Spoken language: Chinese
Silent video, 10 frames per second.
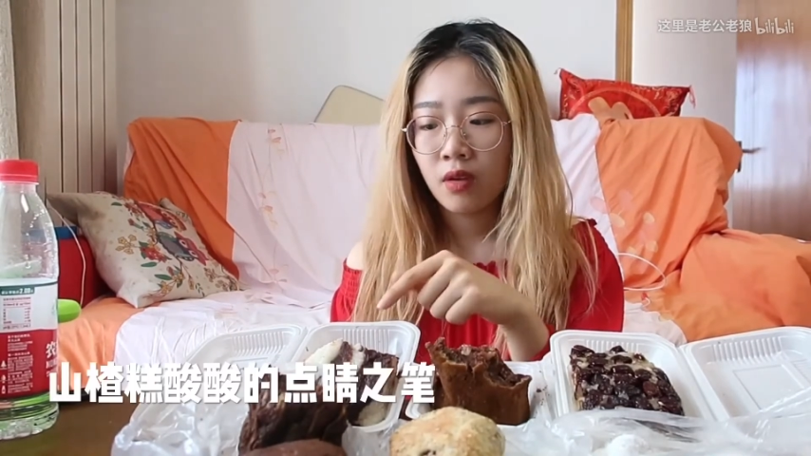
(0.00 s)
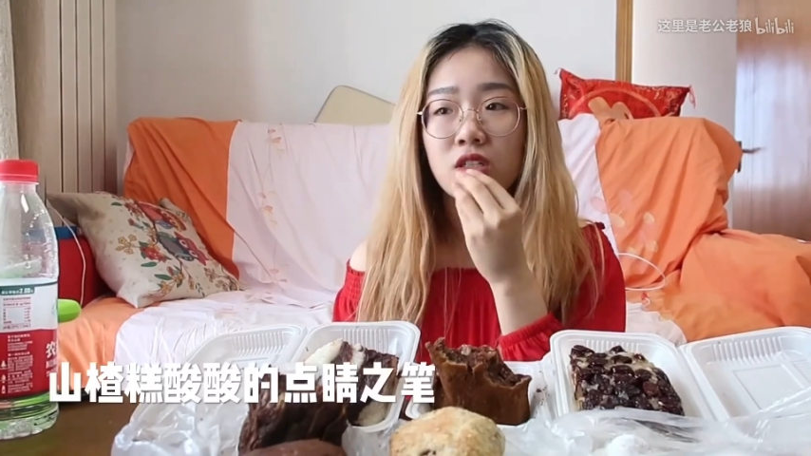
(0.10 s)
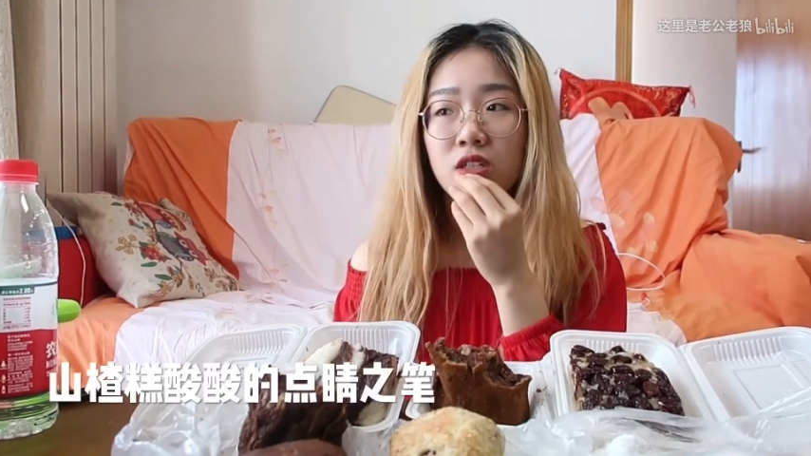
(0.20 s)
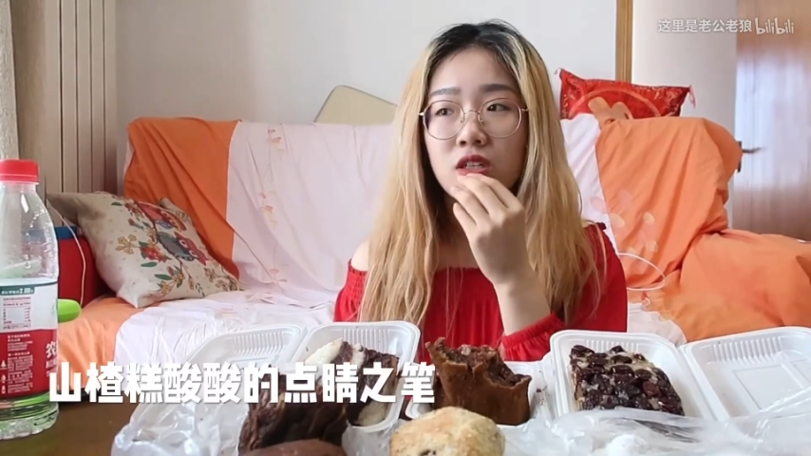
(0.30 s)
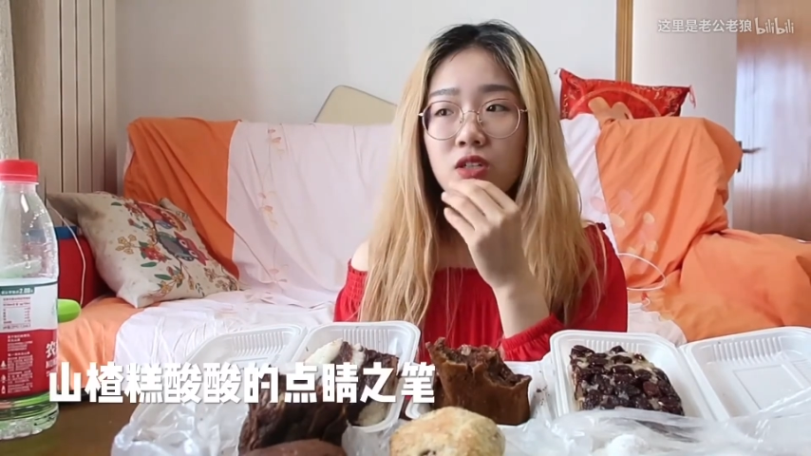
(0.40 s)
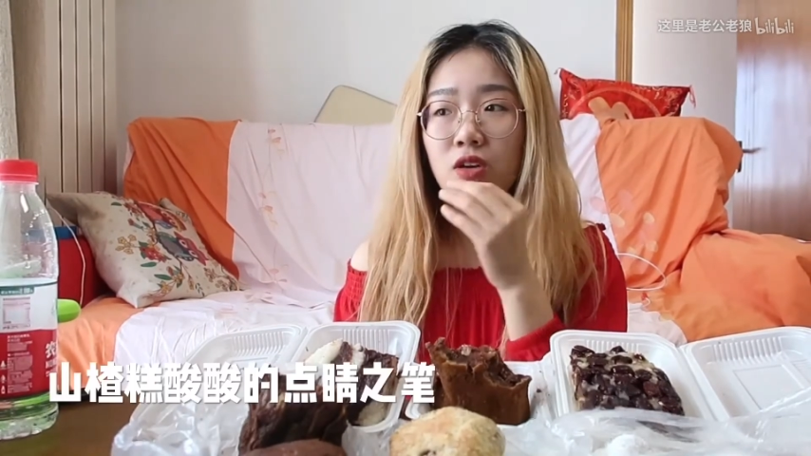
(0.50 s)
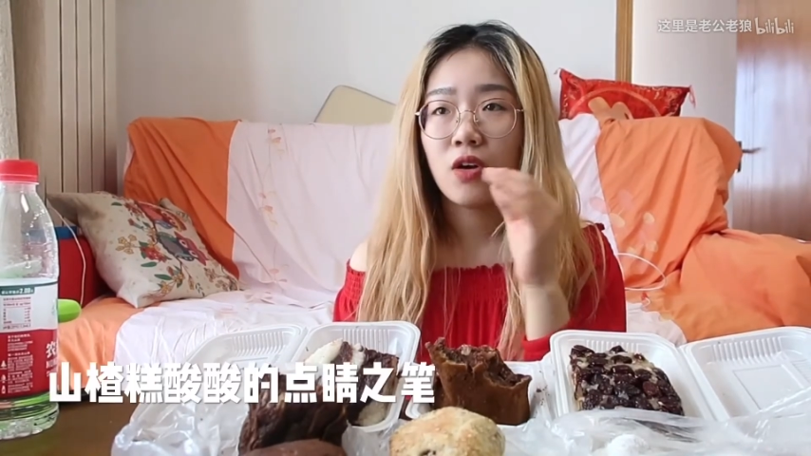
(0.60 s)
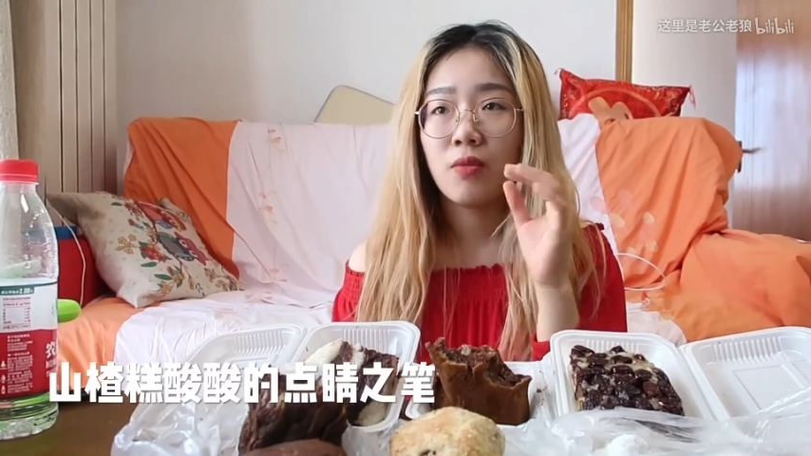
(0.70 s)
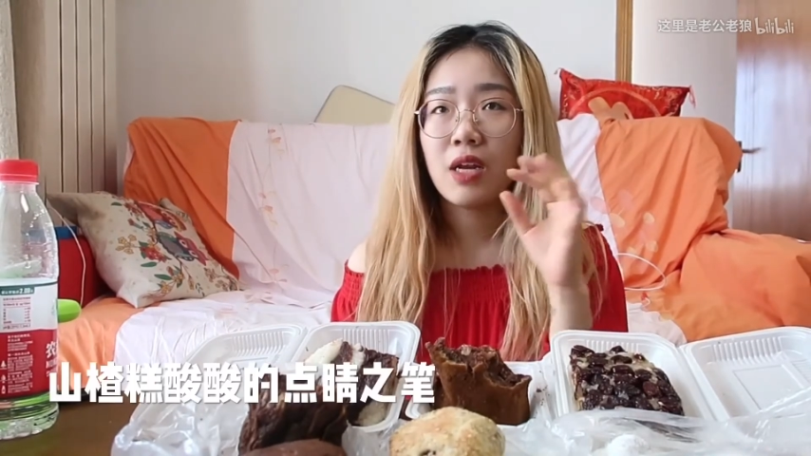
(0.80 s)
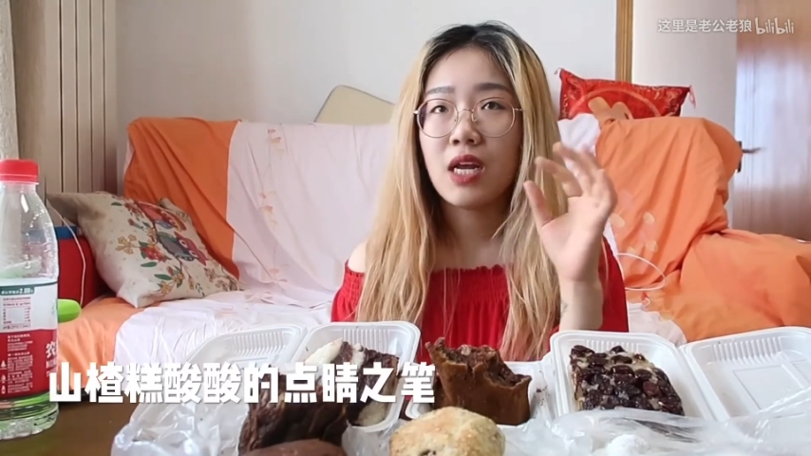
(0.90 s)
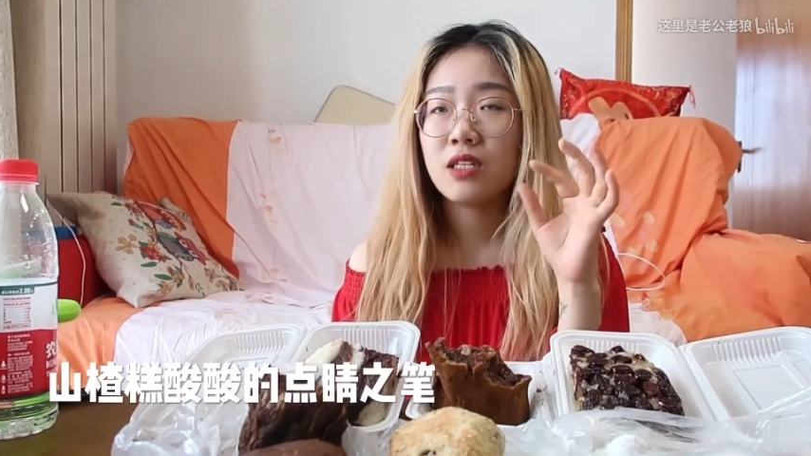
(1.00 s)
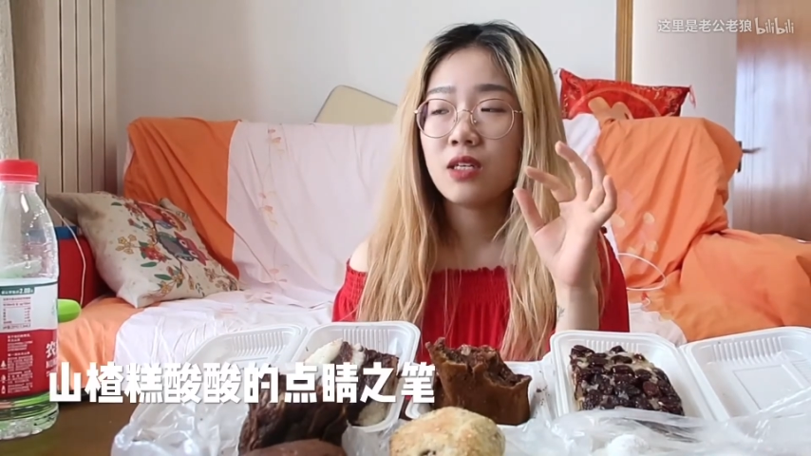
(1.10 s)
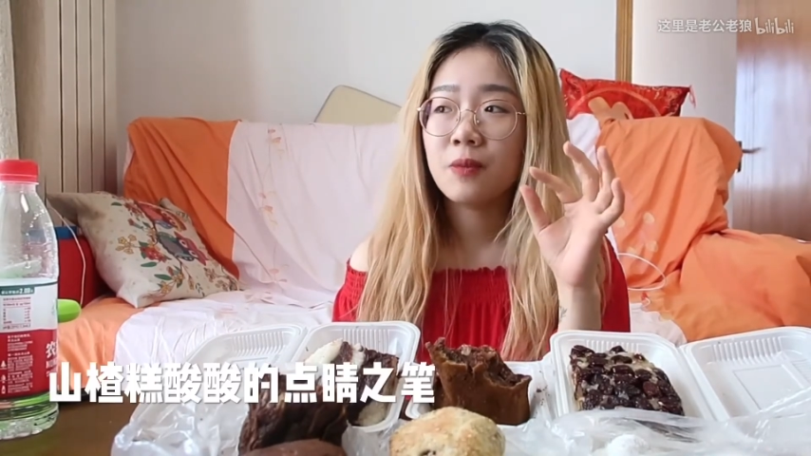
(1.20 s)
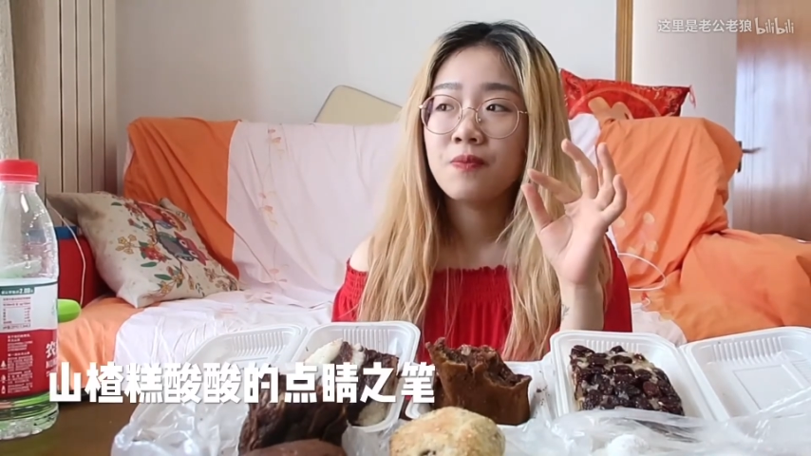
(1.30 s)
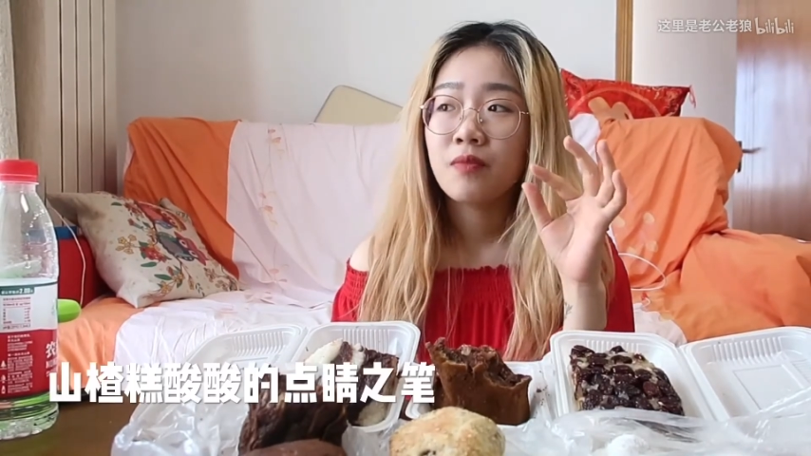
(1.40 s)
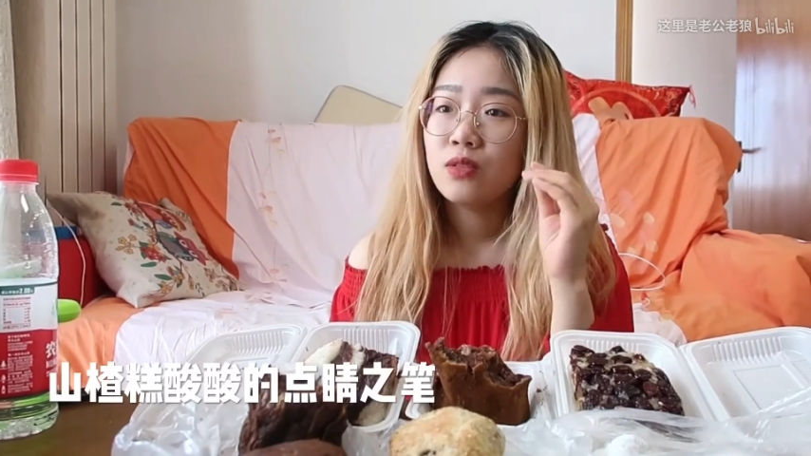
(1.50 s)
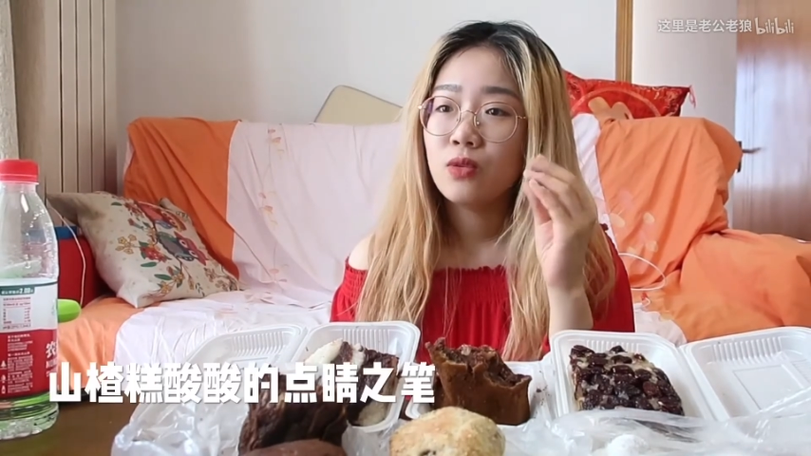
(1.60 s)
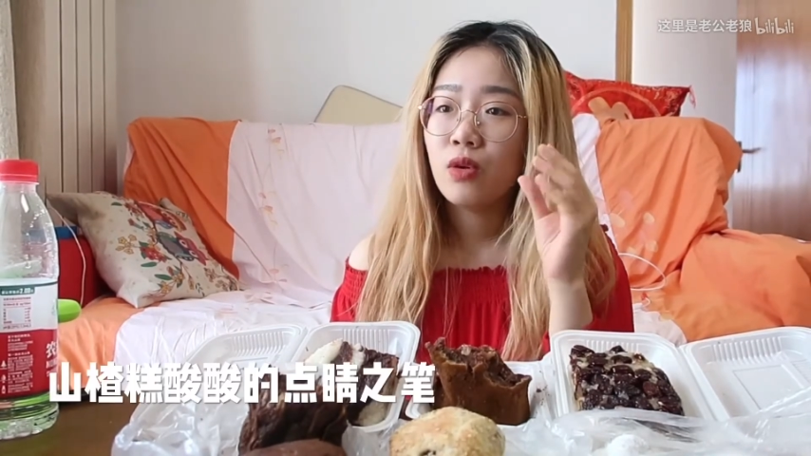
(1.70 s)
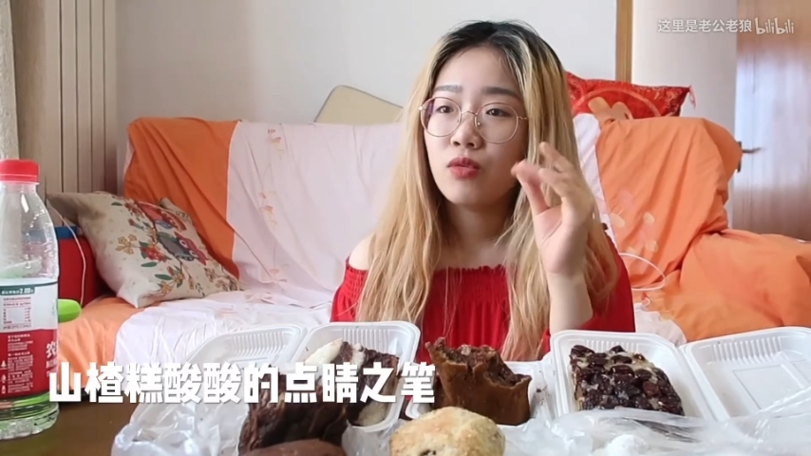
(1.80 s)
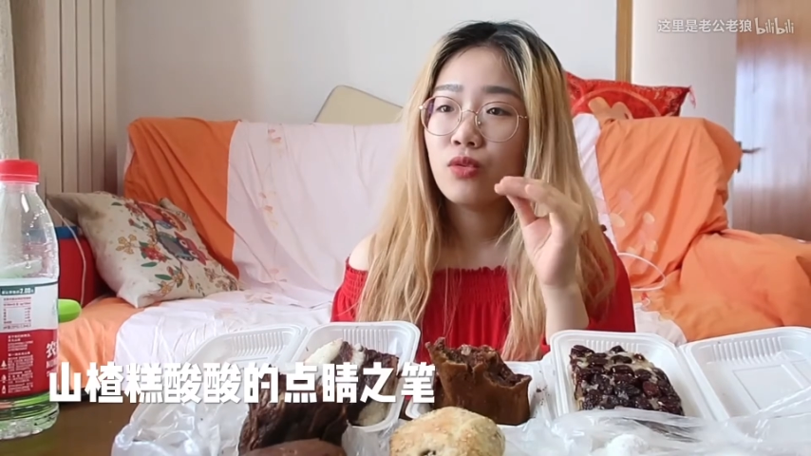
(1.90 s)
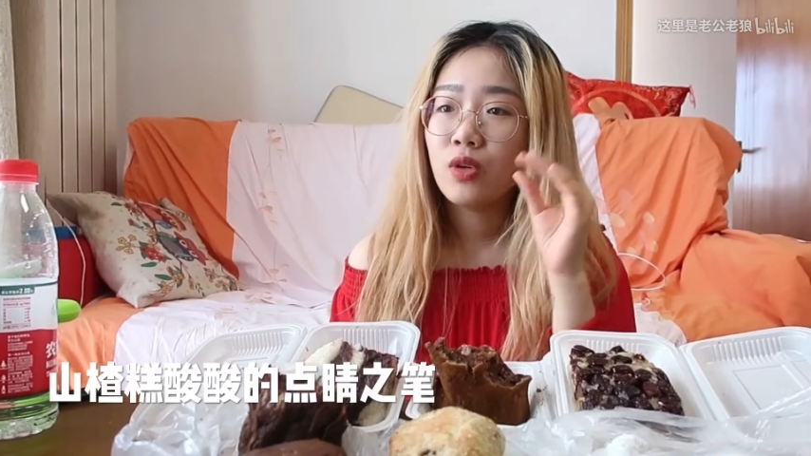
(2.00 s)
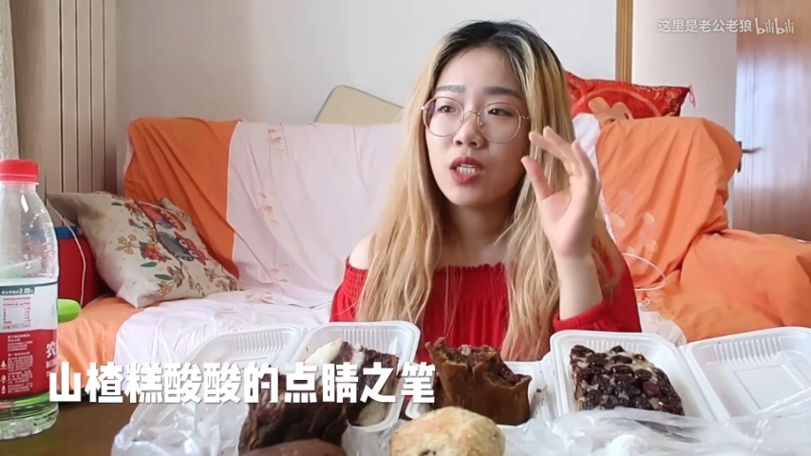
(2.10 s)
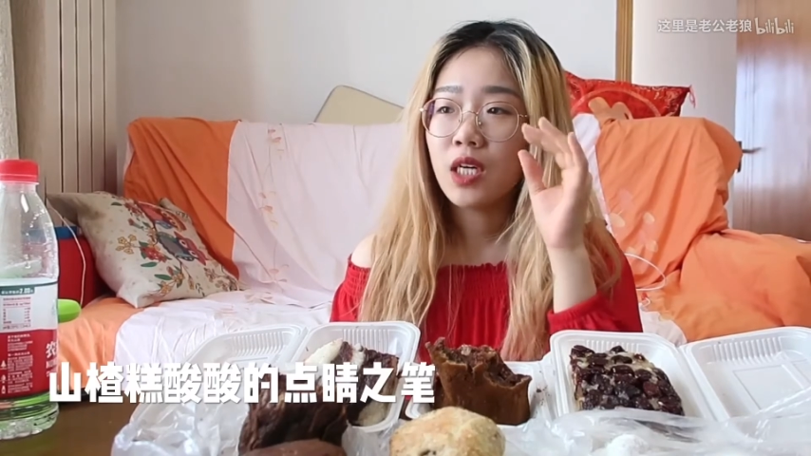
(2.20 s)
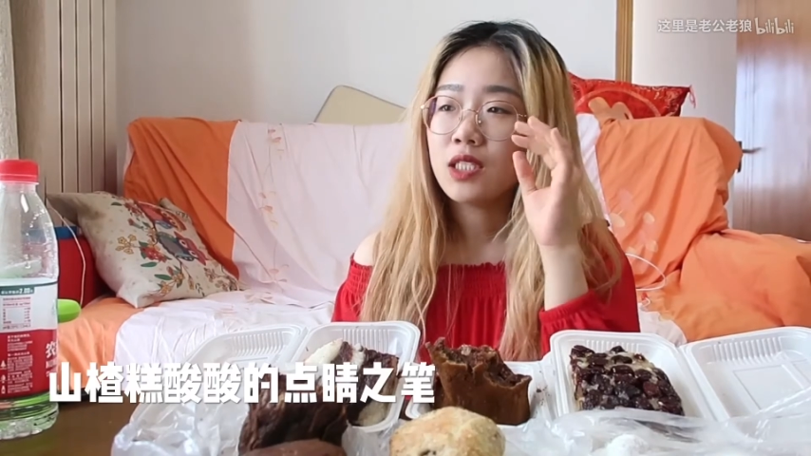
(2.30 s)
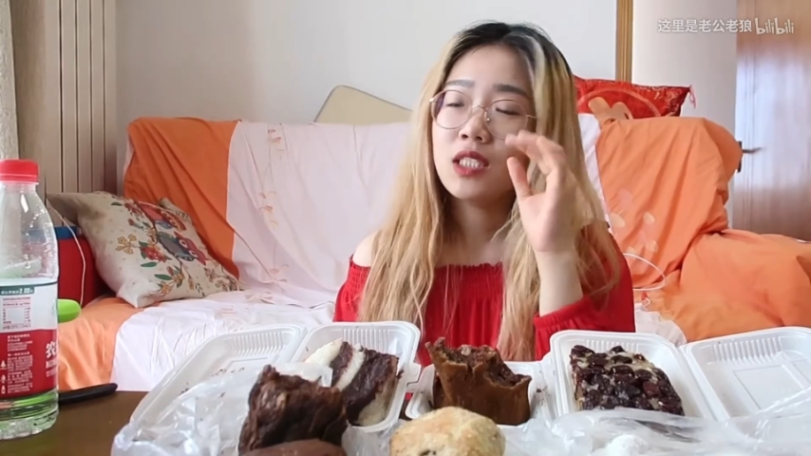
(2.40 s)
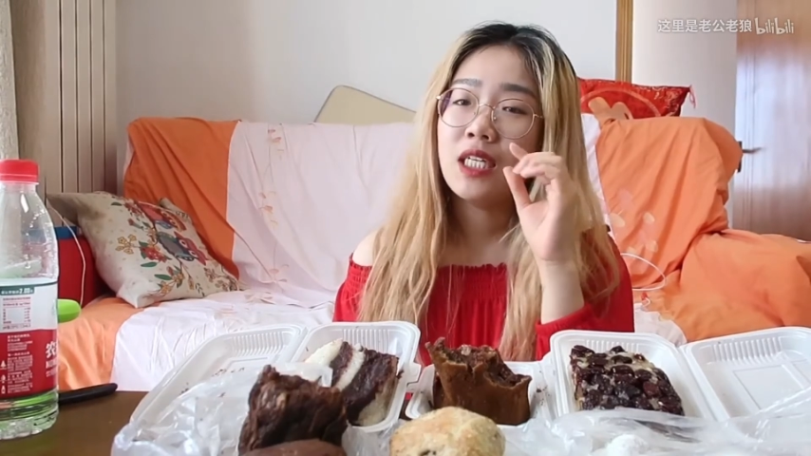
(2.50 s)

吃的时候本来是糯糯的、